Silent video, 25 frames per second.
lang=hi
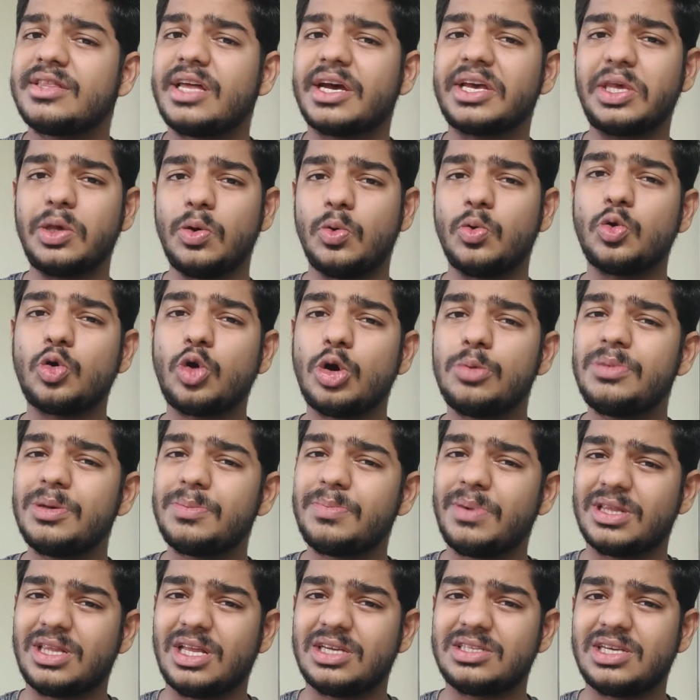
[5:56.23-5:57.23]
ताकि उनको भी
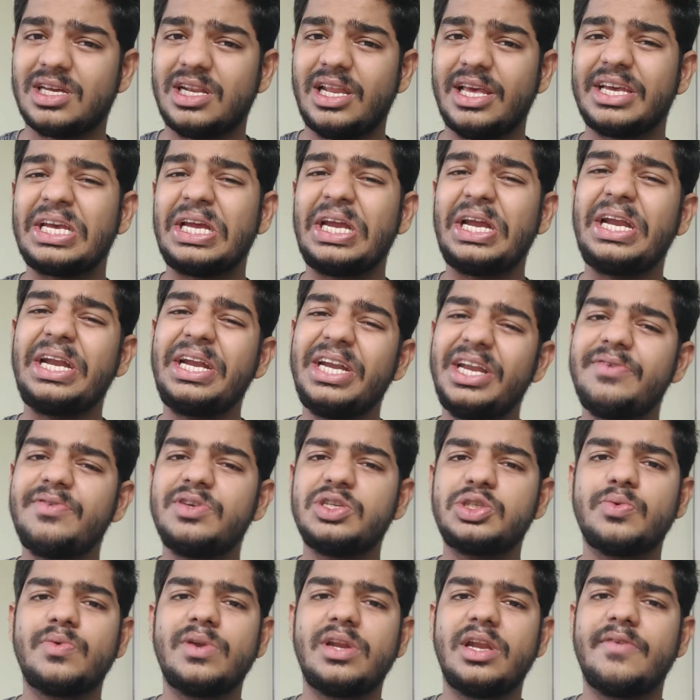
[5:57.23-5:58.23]
पता चले कि
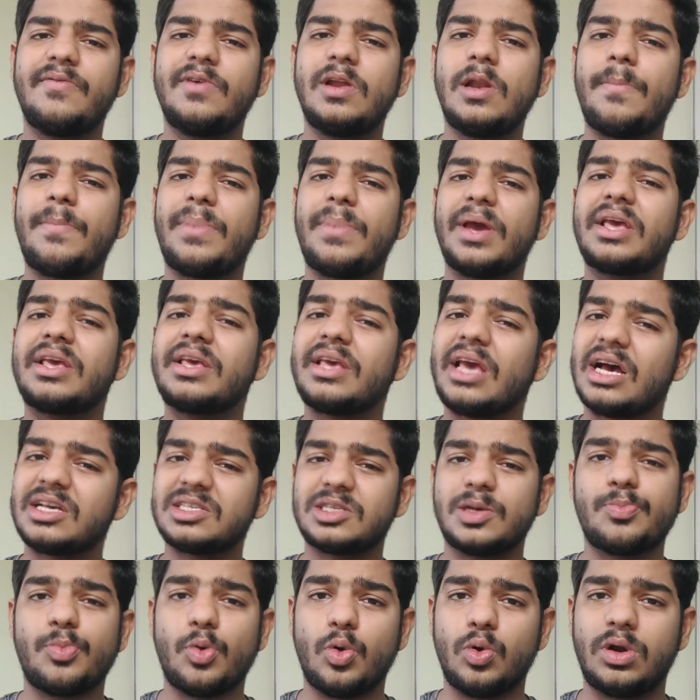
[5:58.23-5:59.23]
इंडिविजुअल लेवल पे क्या
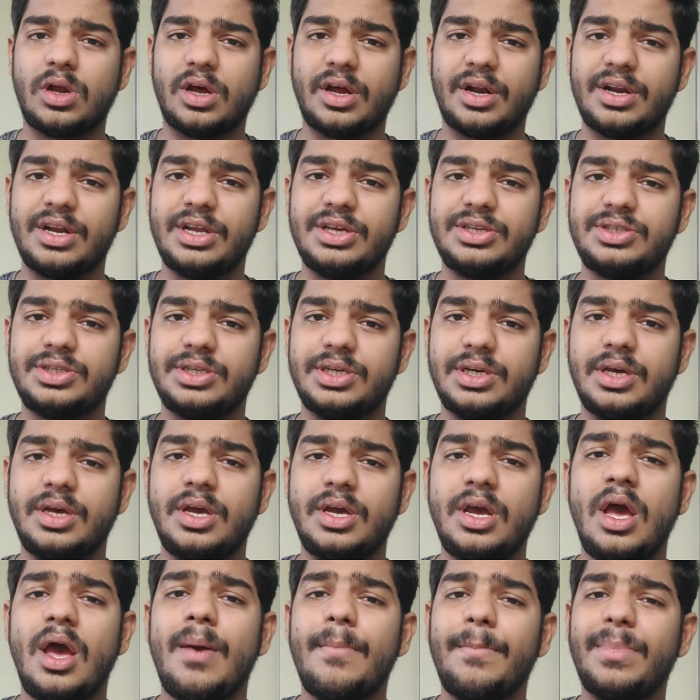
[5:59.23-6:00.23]
सपोर्ट करनी
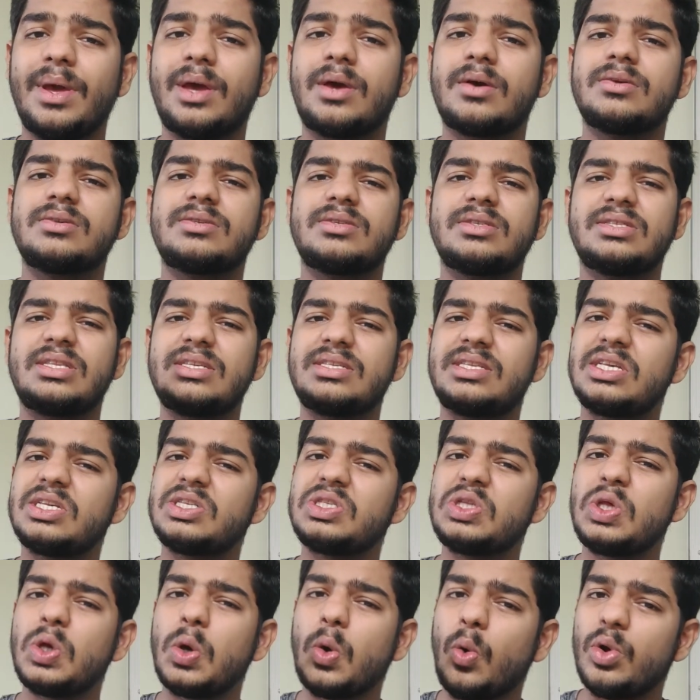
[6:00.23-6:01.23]
चाहिए बिकॉज दिस
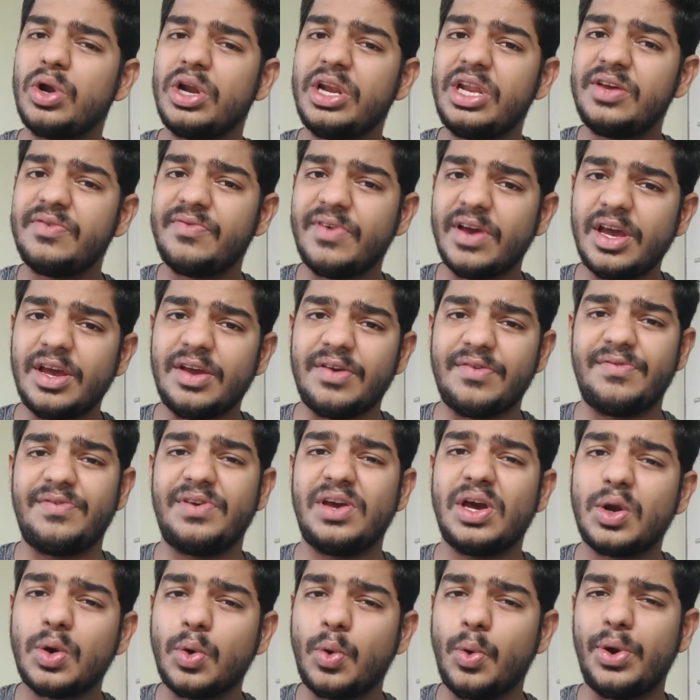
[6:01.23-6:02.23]
इज़ दी ओनली वे
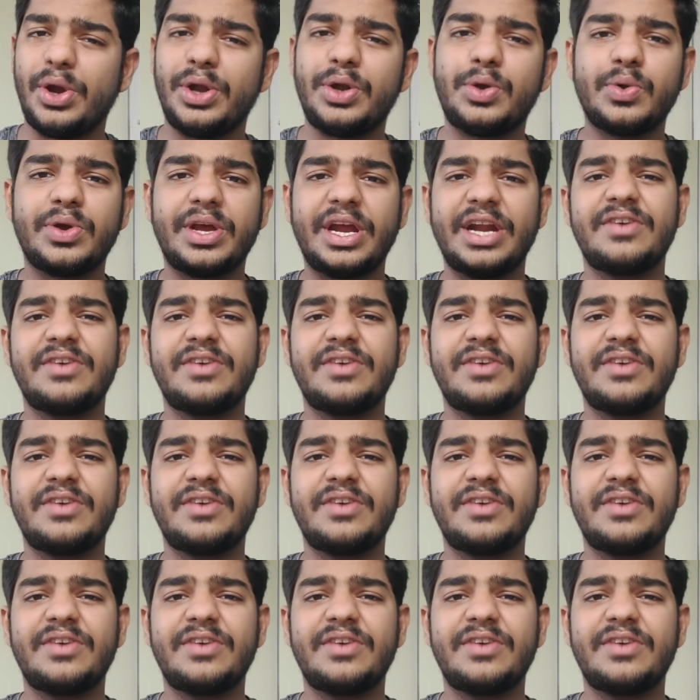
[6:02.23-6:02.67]
वी आर गोइंग टू